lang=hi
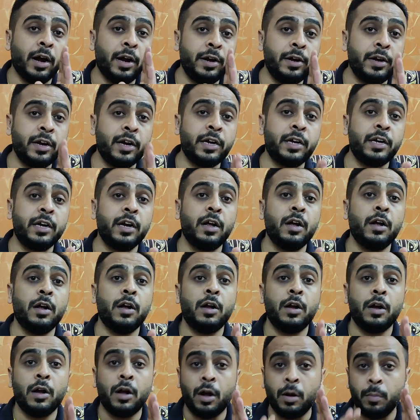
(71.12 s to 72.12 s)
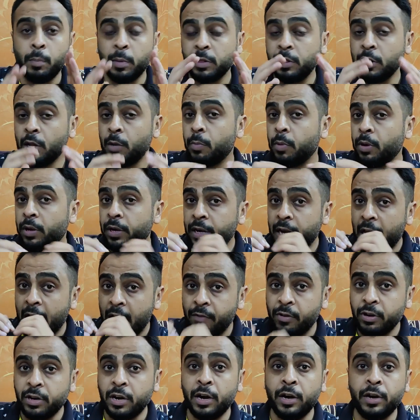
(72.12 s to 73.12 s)
हंड्रेड मतलब
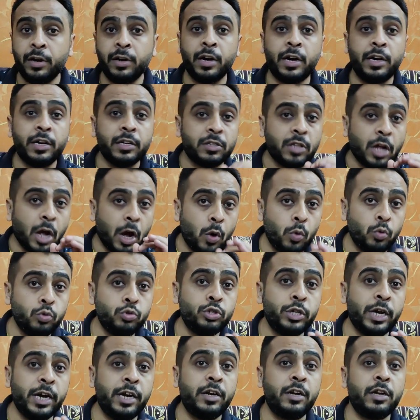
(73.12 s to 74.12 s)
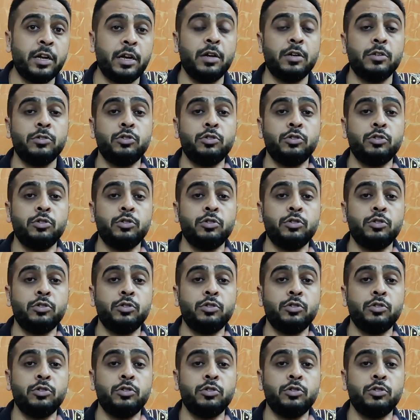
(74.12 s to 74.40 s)
हंड्रेड थाउजेंड